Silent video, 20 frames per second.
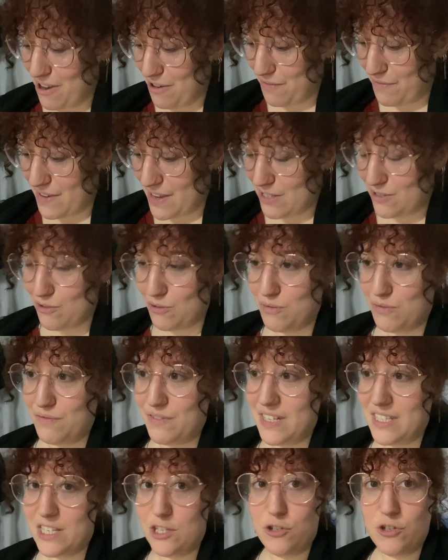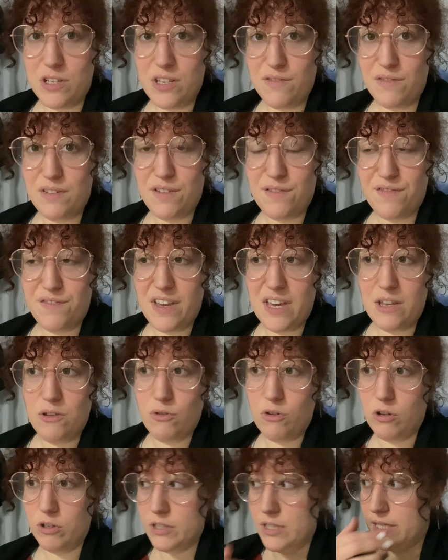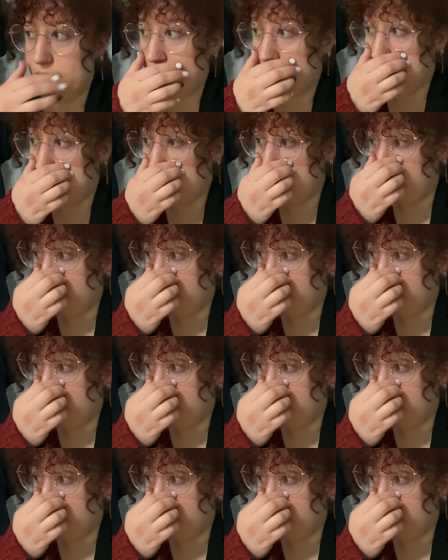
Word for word: en fait, on va déjeuner vite fait. Donc André, c'est déjà